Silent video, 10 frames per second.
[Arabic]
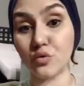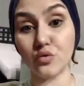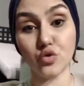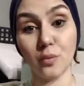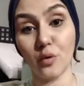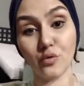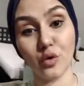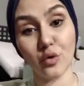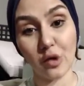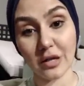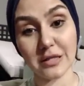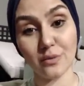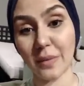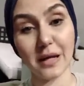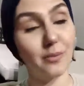الصبح والظهر والعصر
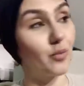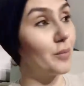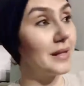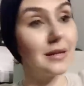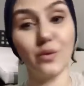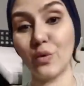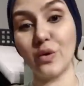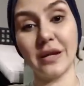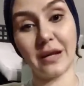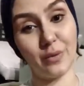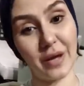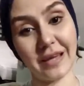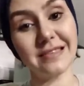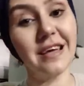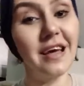والمغرب وبالليل وكل الاوقات